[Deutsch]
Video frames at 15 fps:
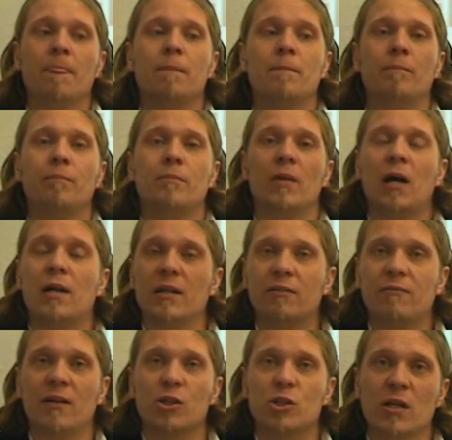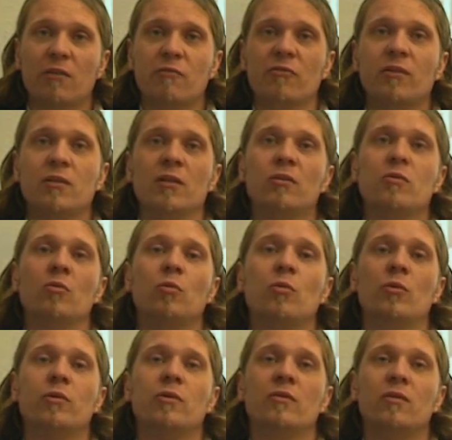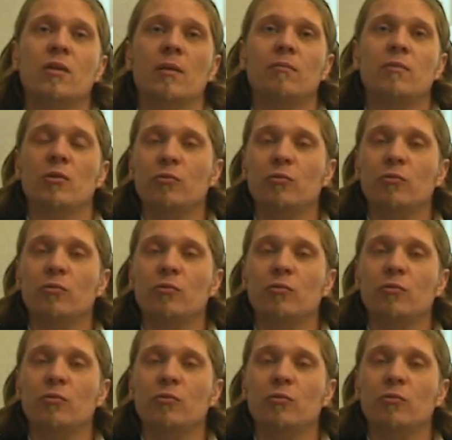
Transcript: mh, adäquat stattfindet und ähm,